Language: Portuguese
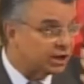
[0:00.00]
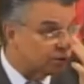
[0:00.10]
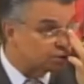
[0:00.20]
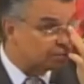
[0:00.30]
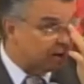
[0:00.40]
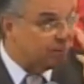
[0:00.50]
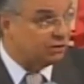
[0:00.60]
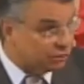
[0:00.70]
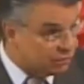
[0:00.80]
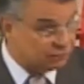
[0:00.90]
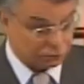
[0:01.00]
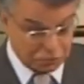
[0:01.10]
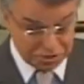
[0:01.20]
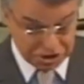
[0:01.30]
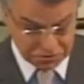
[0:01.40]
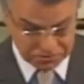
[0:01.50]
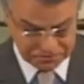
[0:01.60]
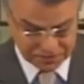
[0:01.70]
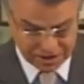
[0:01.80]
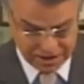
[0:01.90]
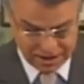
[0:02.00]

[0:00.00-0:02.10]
porque Deus permitiu isso comigo.